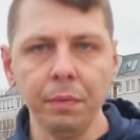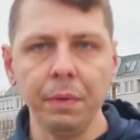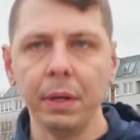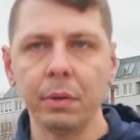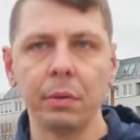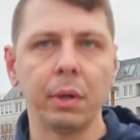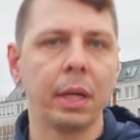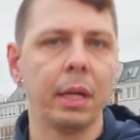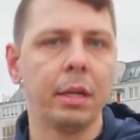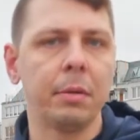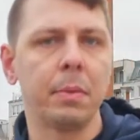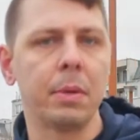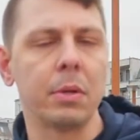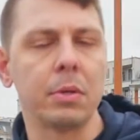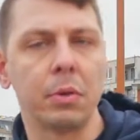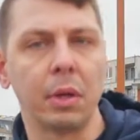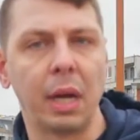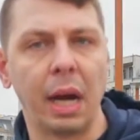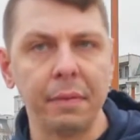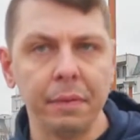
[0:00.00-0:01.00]
wählen und dann kriegt man noch so
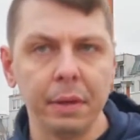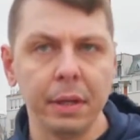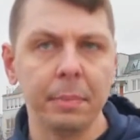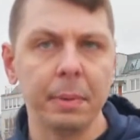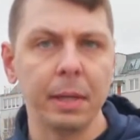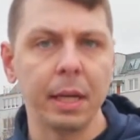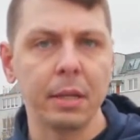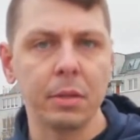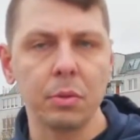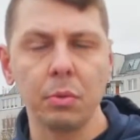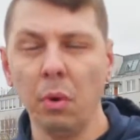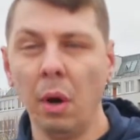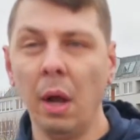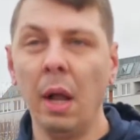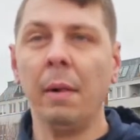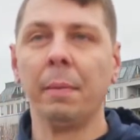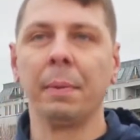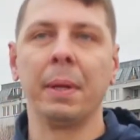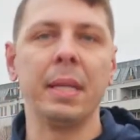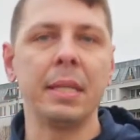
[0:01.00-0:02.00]
einen Kaffee mit dazu,
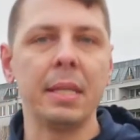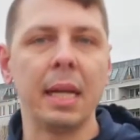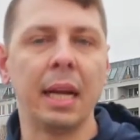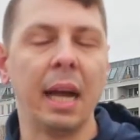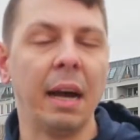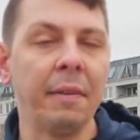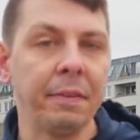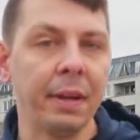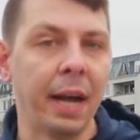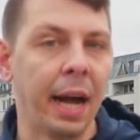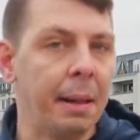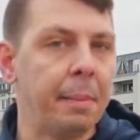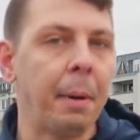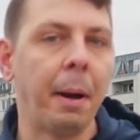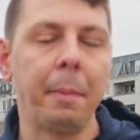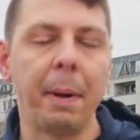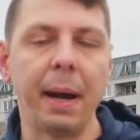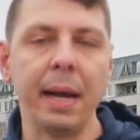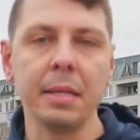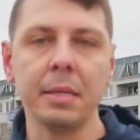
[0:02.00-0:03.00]
dann ist der Kaffee halber
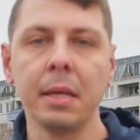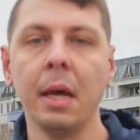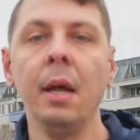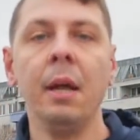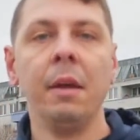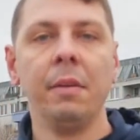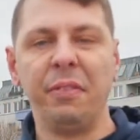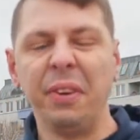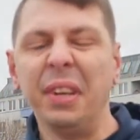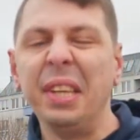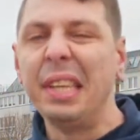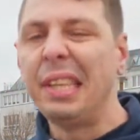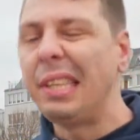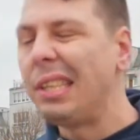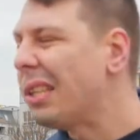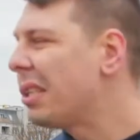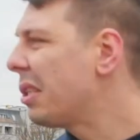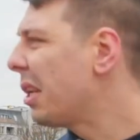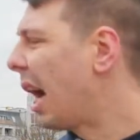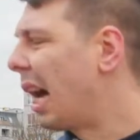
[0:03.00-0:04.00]
Preis, finde ich,
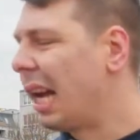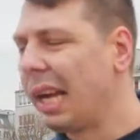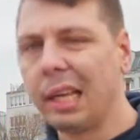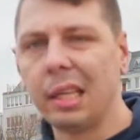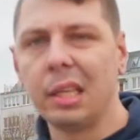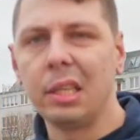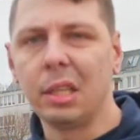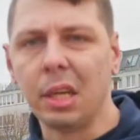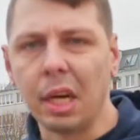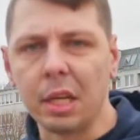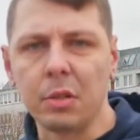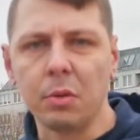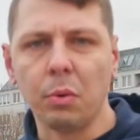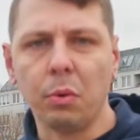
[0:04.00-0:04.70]
ist eigentlich ganz